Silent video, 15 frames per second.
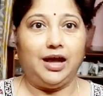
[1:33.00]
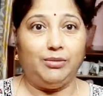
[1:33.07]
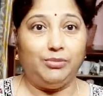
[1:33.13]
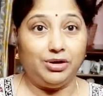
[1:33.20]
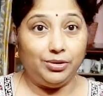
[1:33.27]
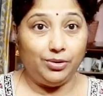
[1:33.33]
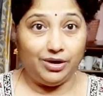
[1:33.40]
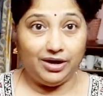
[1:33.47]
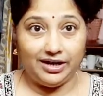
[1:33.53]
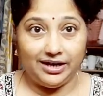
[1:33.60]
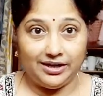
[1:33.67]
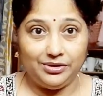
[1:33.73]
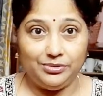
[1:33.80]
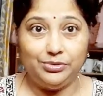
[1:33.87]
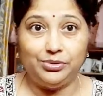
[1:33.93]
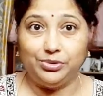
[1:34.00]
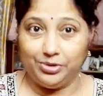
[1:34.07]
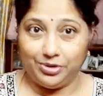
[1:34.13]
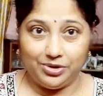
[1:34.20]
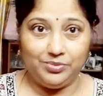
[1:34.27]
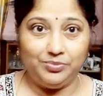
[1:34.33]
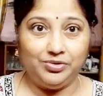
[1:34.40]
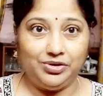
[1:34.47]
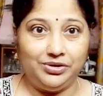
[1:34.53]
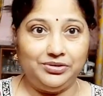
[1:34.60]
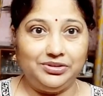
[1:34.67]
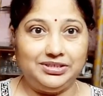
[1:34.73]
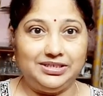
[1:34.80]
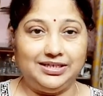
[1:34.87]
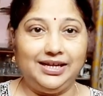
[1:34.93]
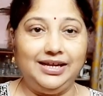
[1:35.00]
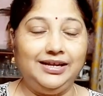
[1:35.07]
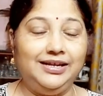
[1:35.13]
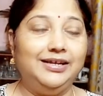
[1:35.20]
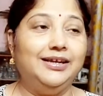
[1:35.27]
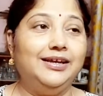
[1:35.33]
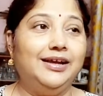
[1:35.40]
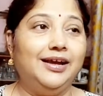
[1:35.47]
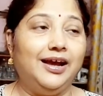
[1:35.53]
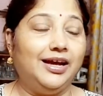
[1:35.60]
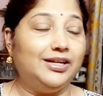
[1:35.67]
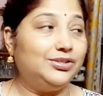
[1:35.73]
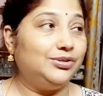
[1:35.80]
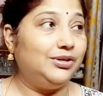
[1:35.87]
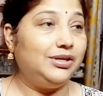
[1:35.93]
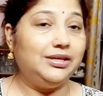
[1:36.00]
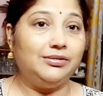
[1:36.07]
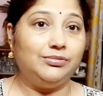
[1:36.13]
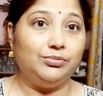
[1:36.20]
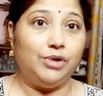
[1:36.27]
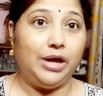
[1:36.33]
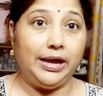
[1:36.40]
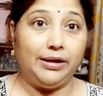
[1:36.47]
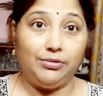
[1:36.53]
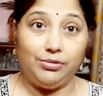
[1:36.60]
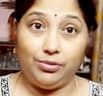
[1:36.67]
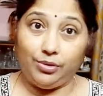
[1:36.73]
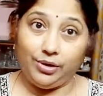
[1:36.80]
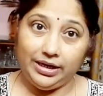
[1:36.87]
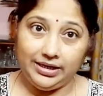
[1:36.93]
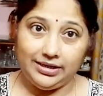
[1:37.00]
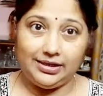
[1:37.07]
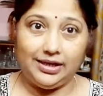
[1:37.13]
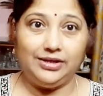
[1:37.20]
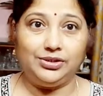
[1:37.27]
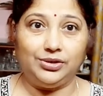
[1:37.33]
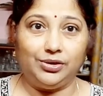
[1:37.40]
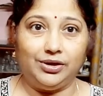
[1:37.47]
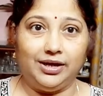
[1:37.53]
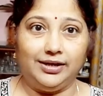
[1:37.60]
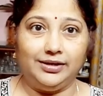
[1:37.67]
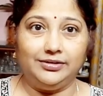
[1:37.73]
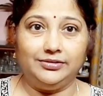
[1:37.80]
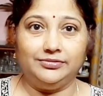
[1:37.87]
আমার গলাটা একটু অন্যরকম মনে হচ্ছে না আসলে এখন অনেকটাই সকাল